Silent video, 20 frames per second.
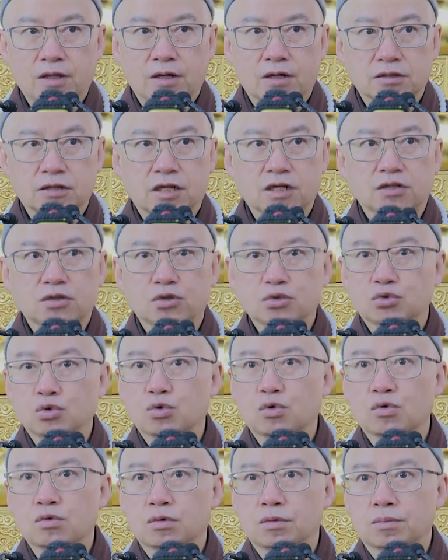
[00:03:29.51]
大家都做
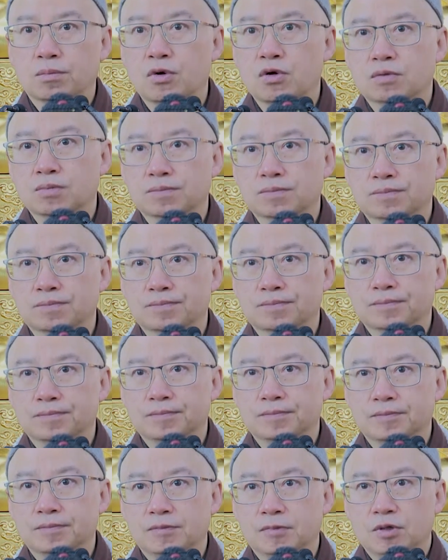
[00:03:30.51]
过梦，
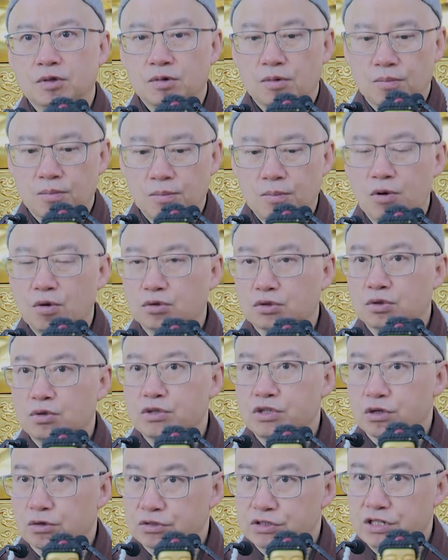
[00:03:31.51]
梦
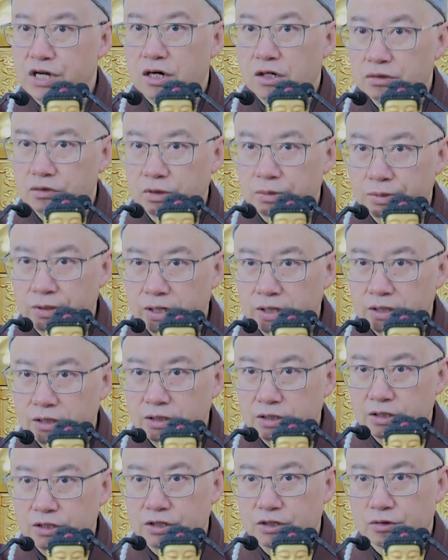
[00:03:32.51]
中有象，对不对？
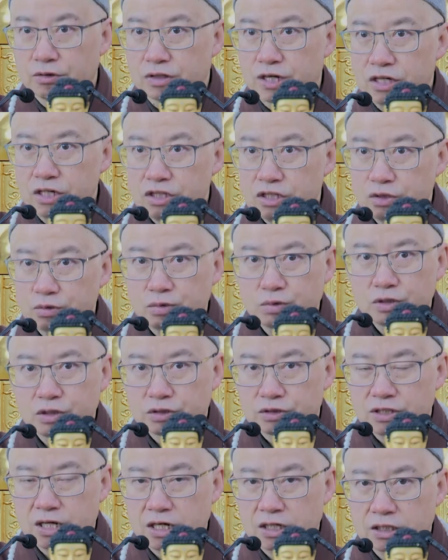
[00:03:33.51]
有人、事物、
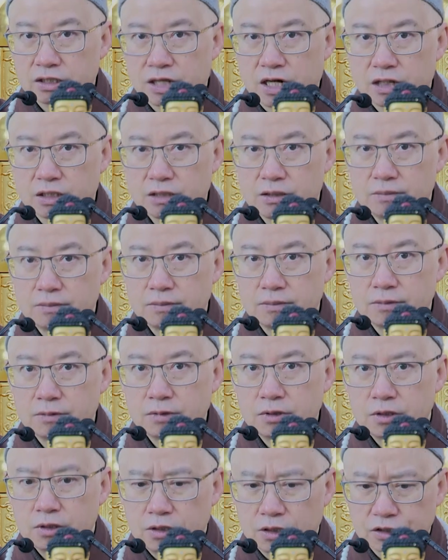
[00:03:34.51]
有山河大地，
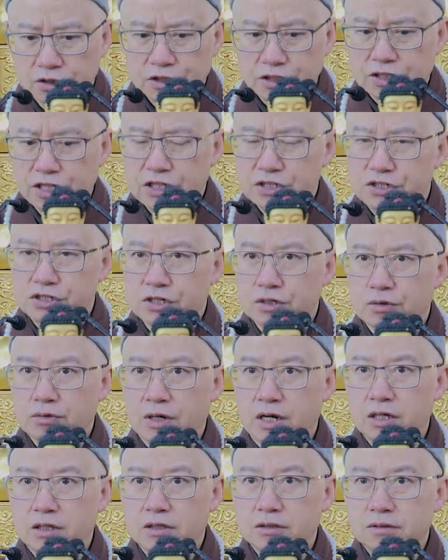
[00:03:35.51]
可是，一旦醒
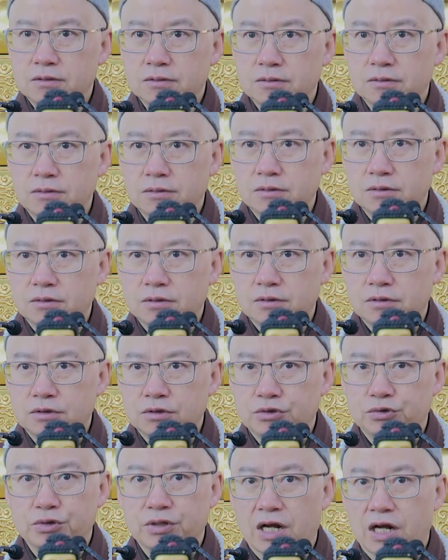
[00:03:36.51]
过来呢，
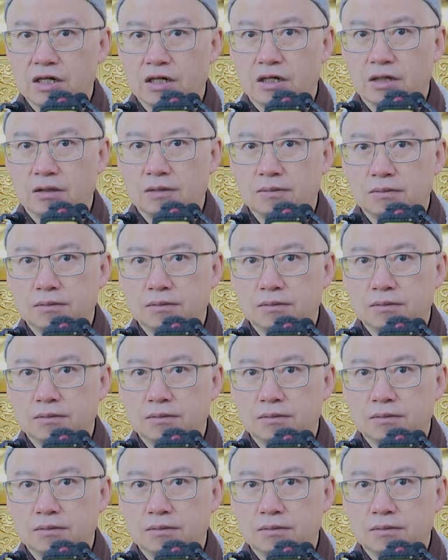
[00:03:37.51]
去哪里了？